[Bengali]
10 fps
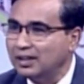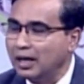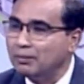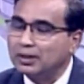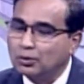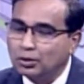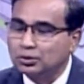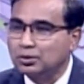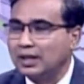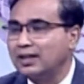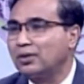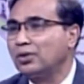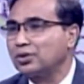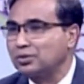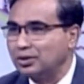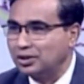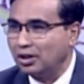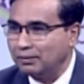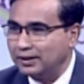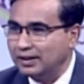আমার কত টাকা খরচ করতে
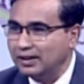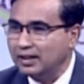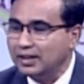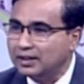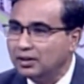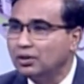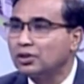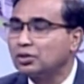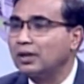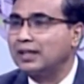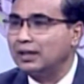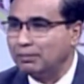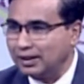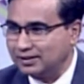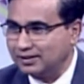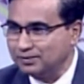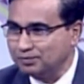হবে এটাই হলো সরকারি বাজেট